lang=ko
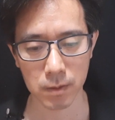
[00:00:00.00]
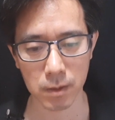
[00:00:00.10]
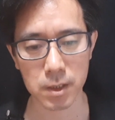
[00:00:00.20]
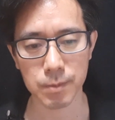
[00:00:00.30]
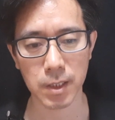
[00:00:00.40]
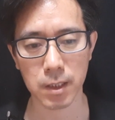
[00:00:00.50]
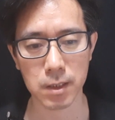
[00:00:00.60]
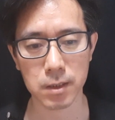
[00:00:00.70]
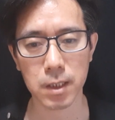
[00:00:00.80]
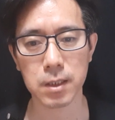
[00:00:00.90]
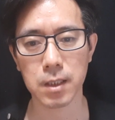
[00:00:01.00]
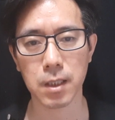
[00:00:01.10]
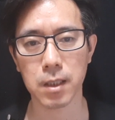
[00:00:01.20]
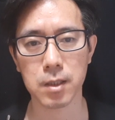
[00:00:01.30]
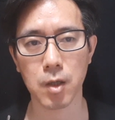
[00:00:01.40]
열심히 살겠다, 착실하게
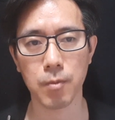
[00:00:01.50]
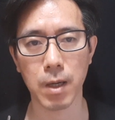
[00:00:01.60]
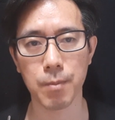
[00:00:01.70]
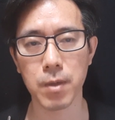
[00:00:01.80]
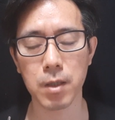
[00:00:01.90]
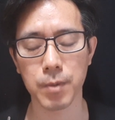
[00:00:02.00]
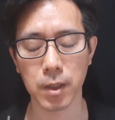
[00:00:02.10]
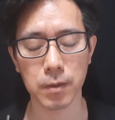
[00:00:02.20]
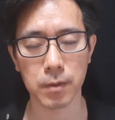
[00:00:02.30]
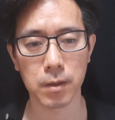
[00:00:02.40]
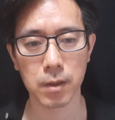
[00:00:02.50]
살겠다고 마음먹으면